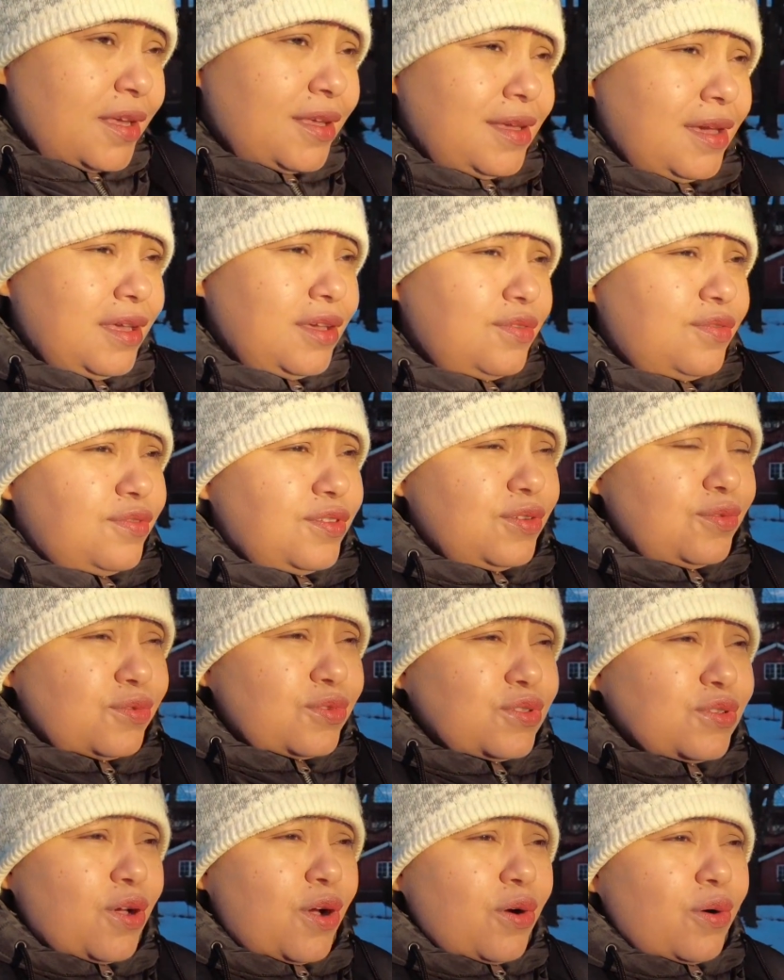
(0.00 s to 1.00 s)
E aí eu vi o
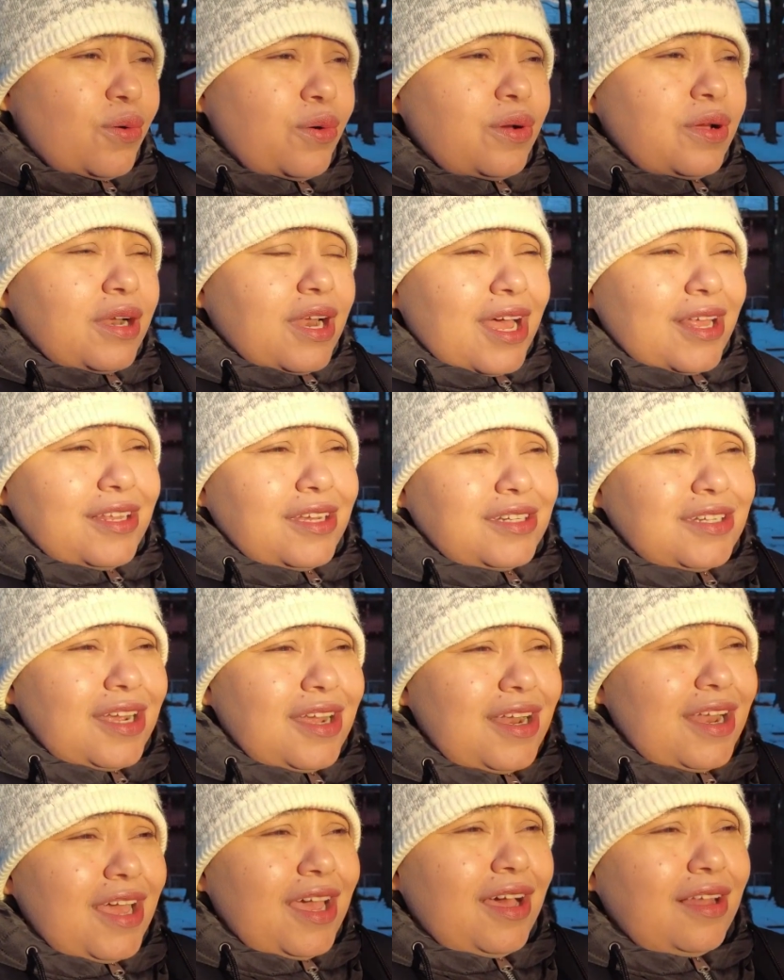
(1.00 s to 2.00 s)
sol lá da
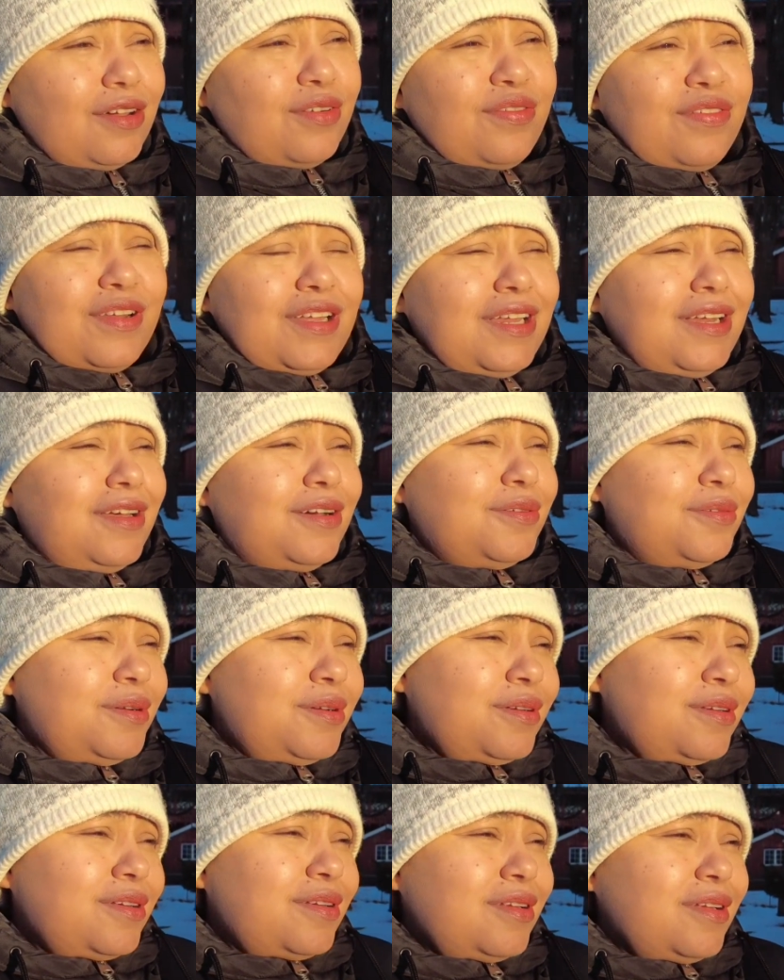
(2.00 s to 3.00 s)
janela, eu falei, não,
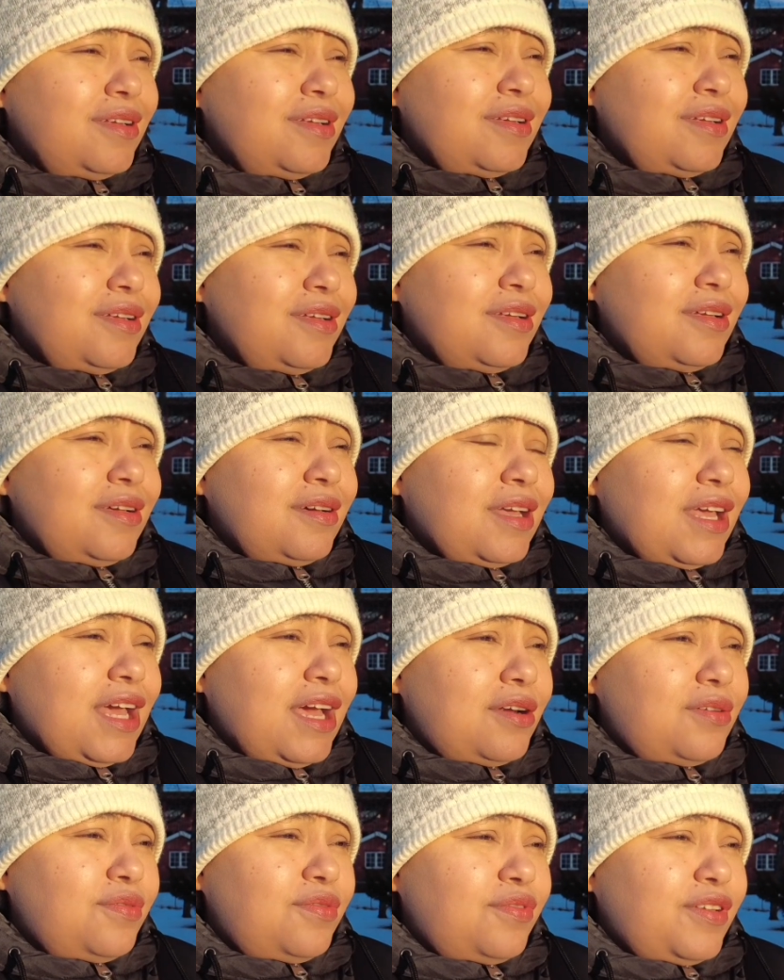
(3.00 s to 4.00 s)

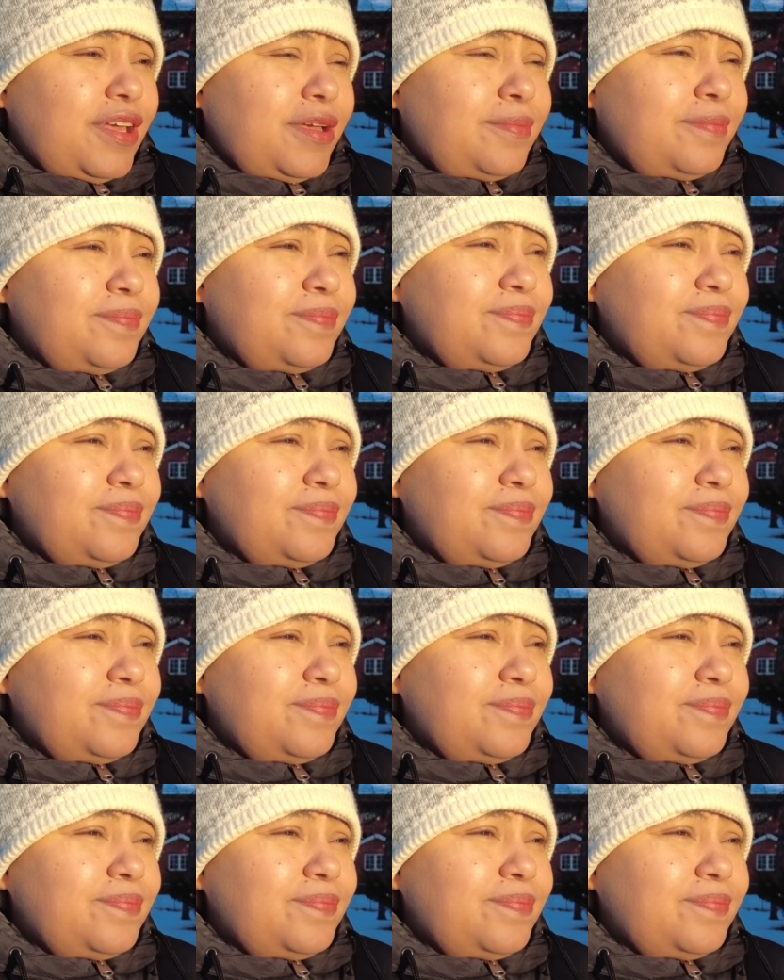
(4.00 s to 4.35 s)
quero ver.